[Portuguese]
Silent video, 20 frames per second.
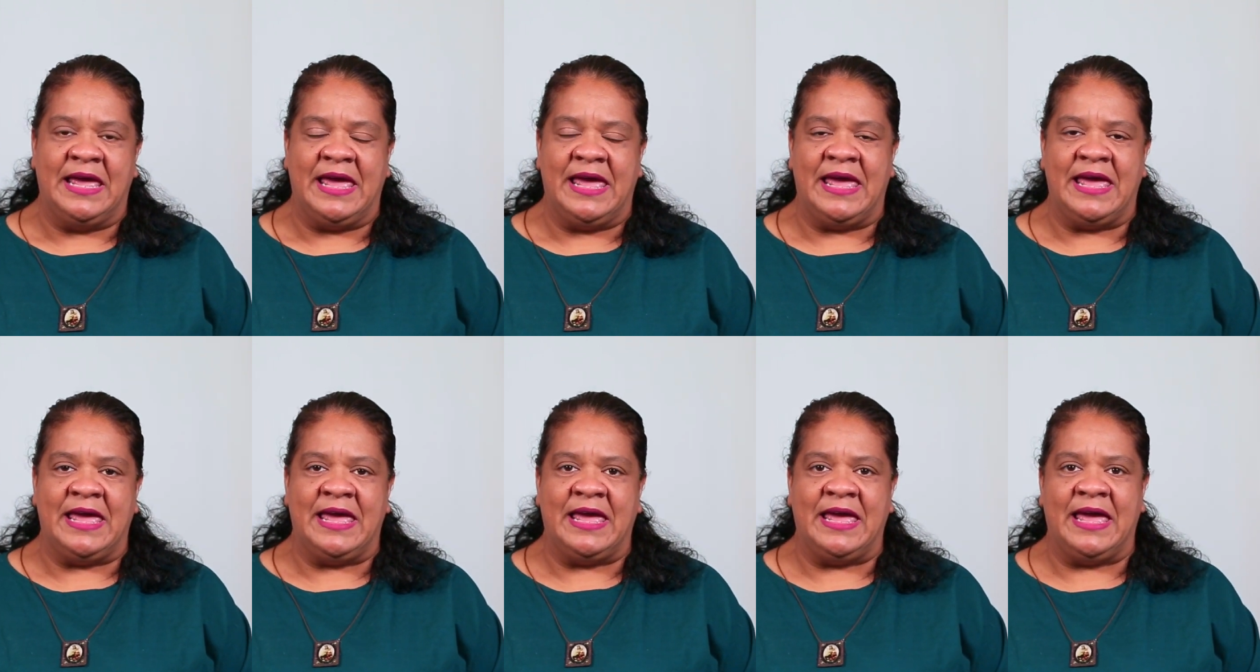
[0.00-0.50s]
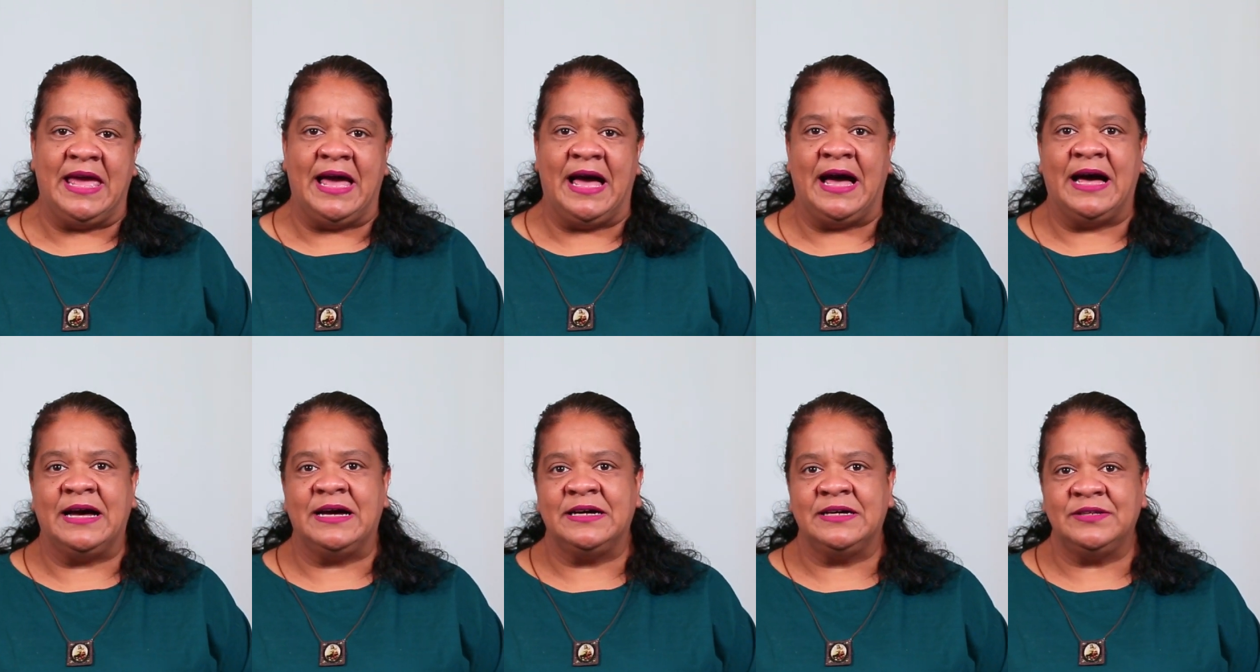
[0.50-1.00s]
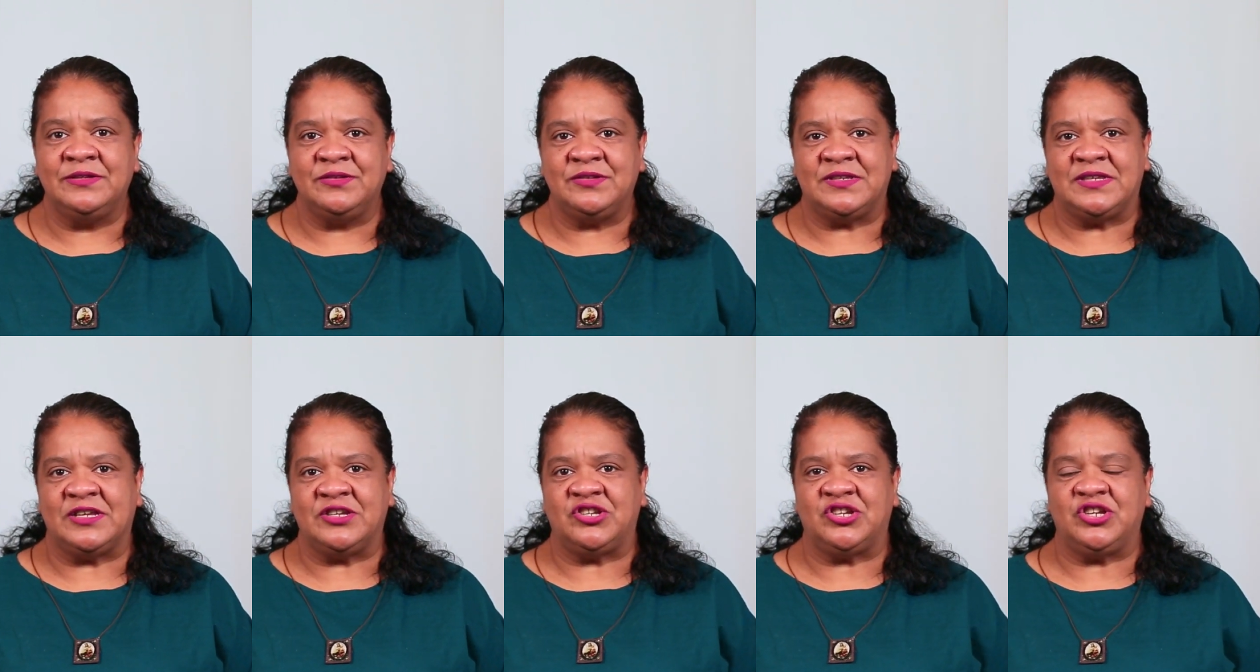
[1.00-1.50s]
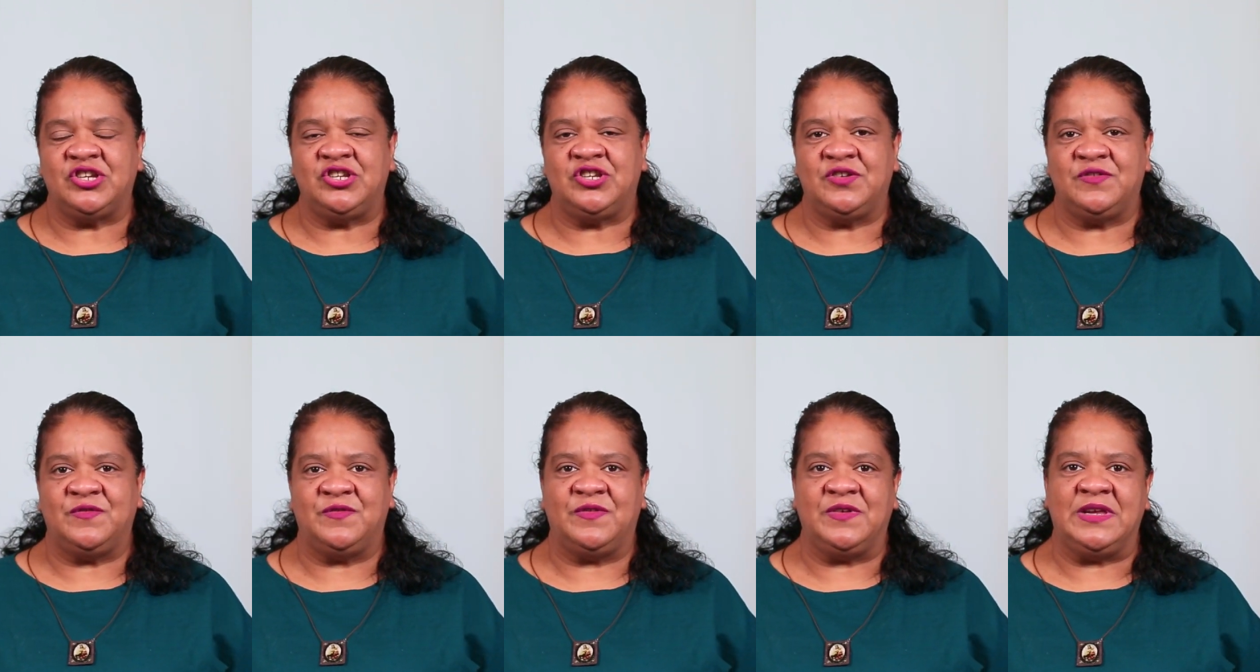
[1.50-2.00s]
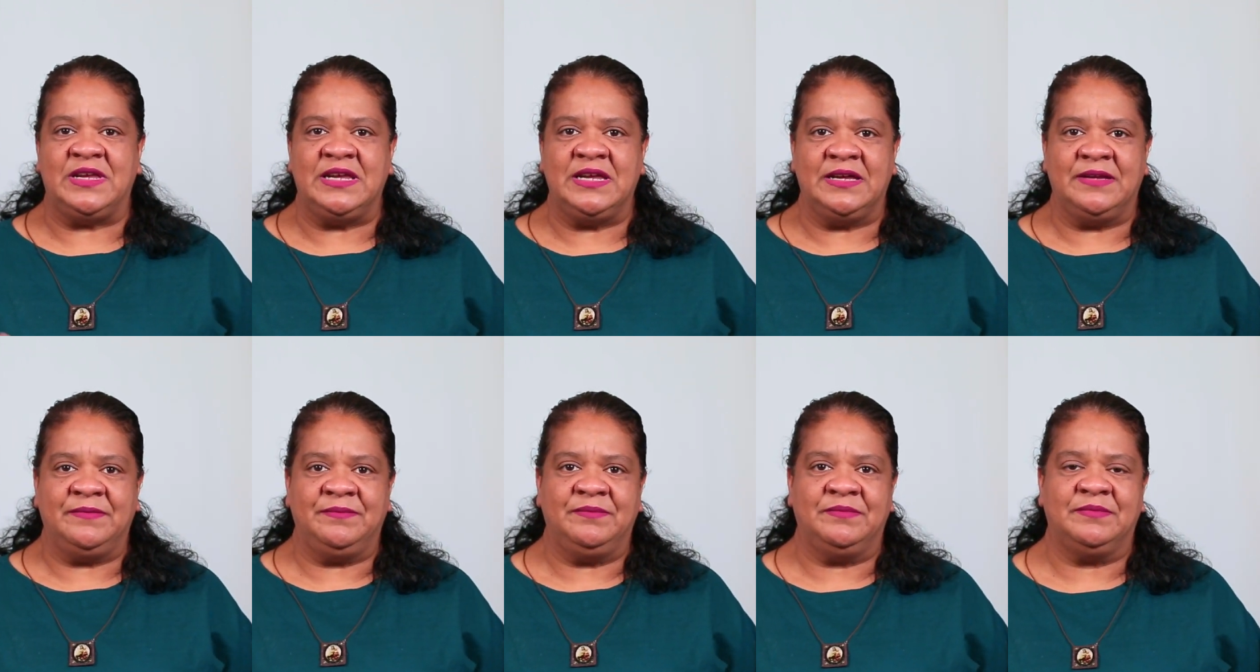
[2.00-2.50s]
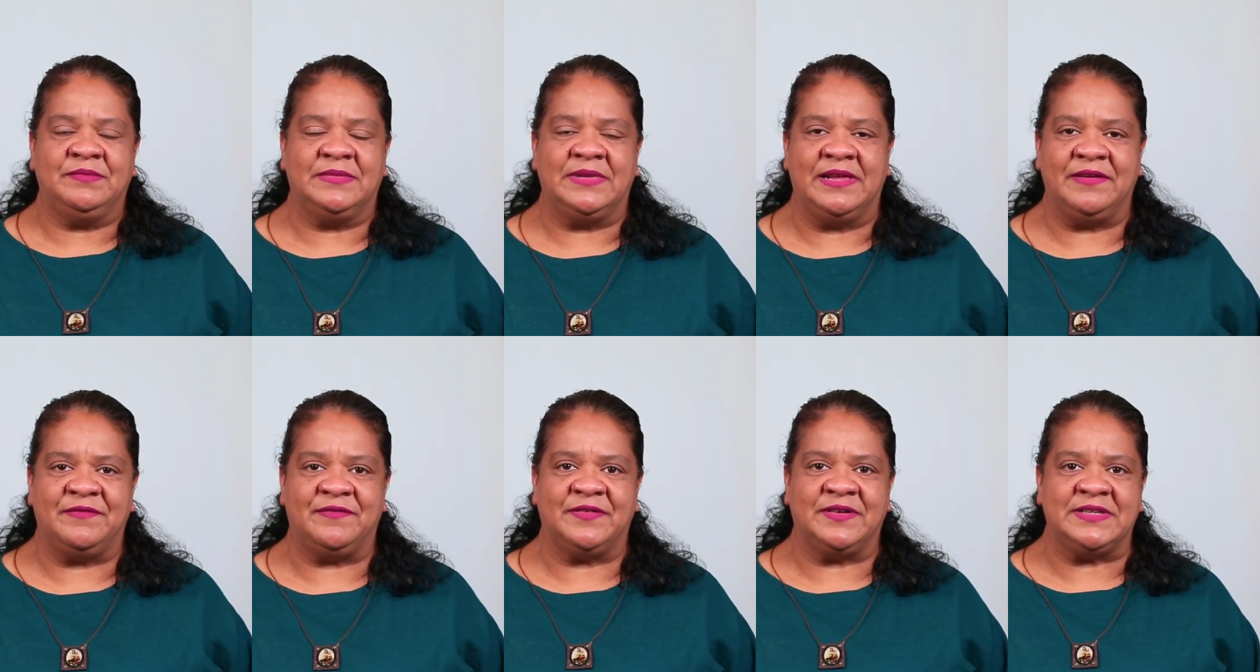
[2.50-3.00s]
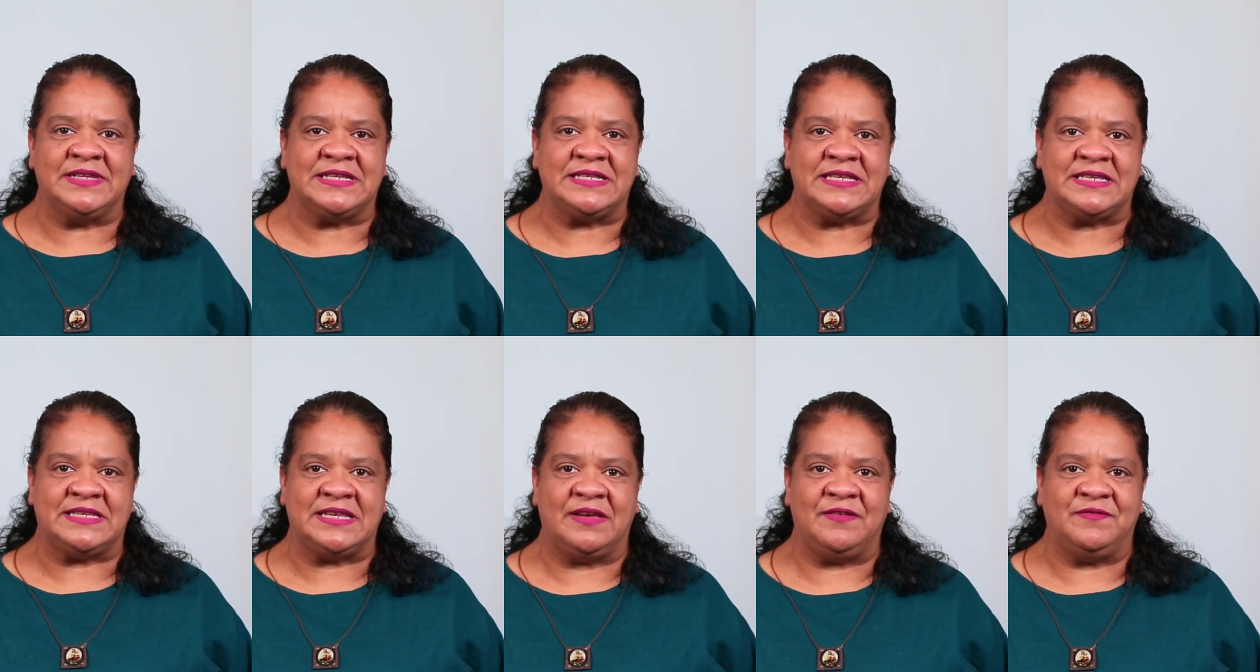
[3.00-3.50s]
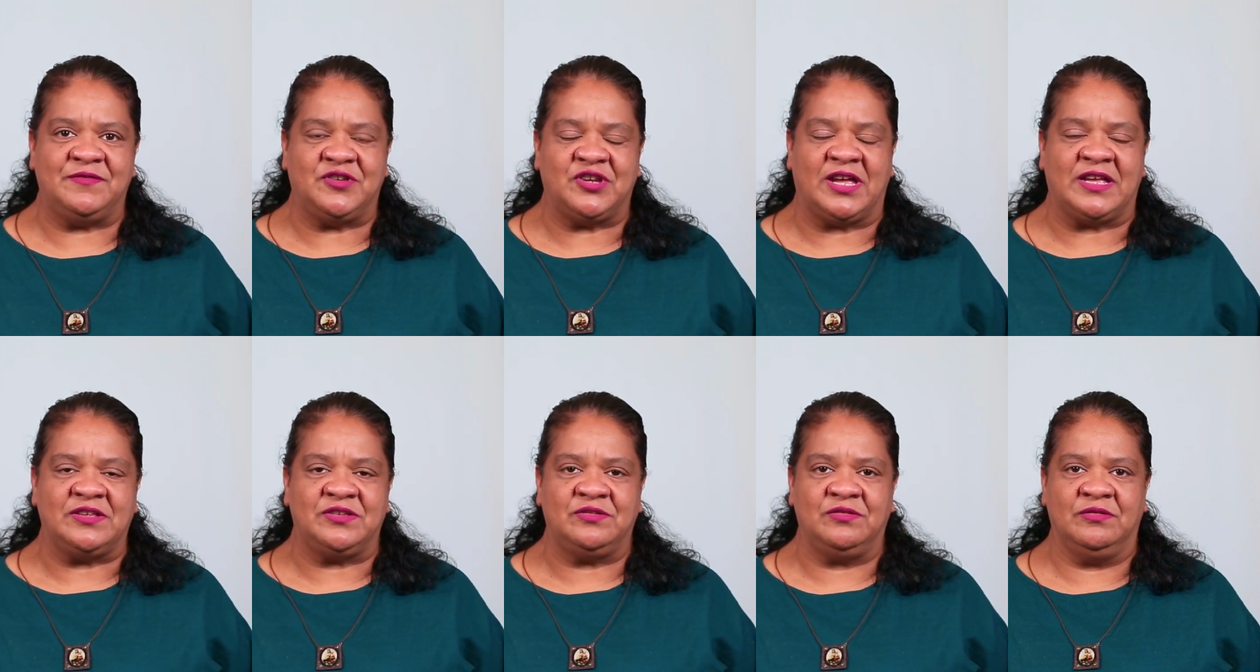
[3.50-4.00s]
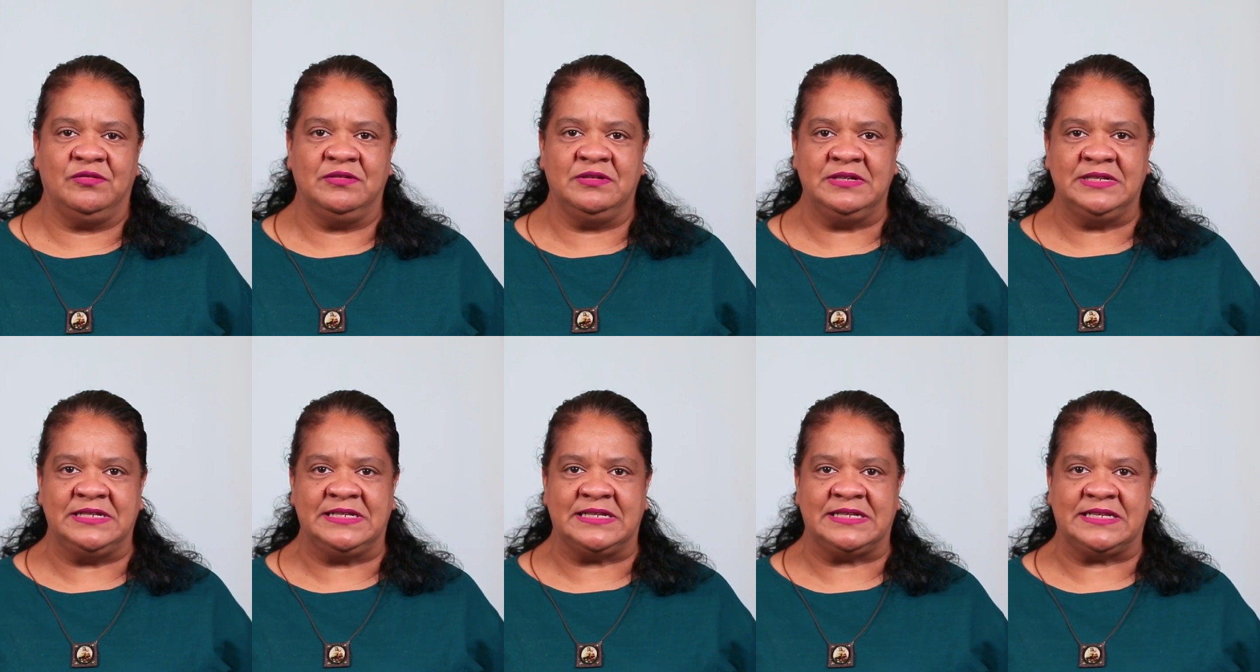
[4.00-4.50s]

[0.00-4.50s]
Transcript: É, há anos a gente vinha levando essas reivindicações,